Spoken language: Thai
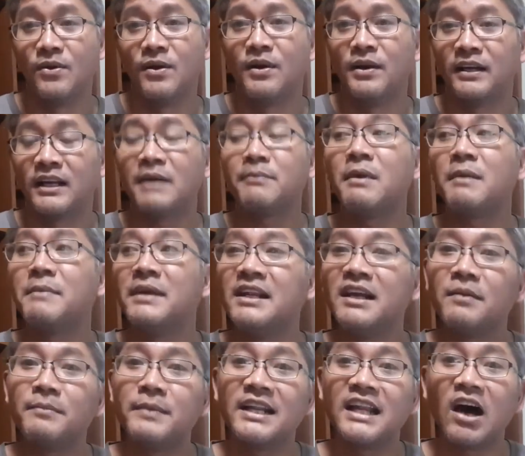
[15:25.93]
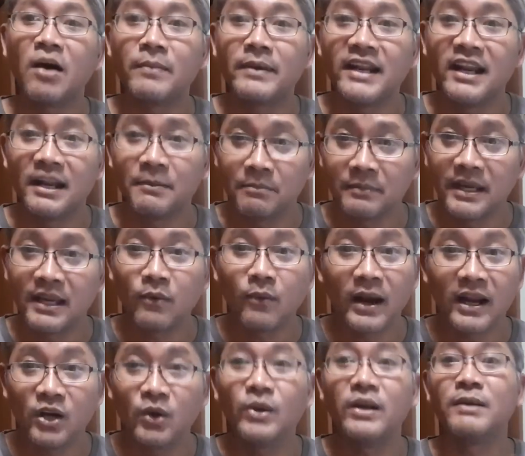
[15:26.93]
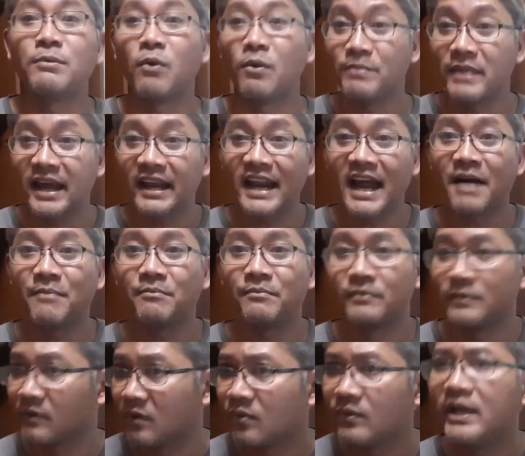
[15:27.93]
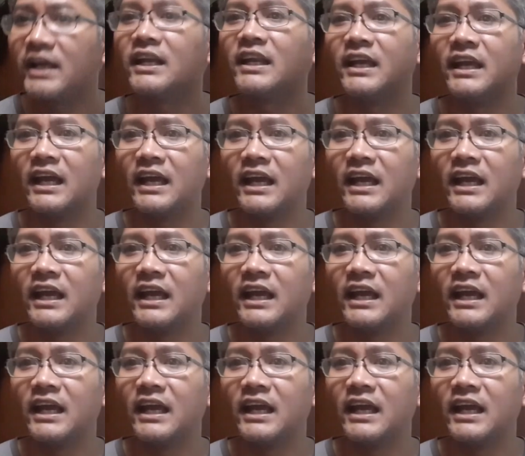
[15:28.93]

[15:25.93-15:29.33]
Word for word: ถ้ามันมีเรื่องมีราว มีมีวัยรุ่น ผมแนะนำวิ่งหนี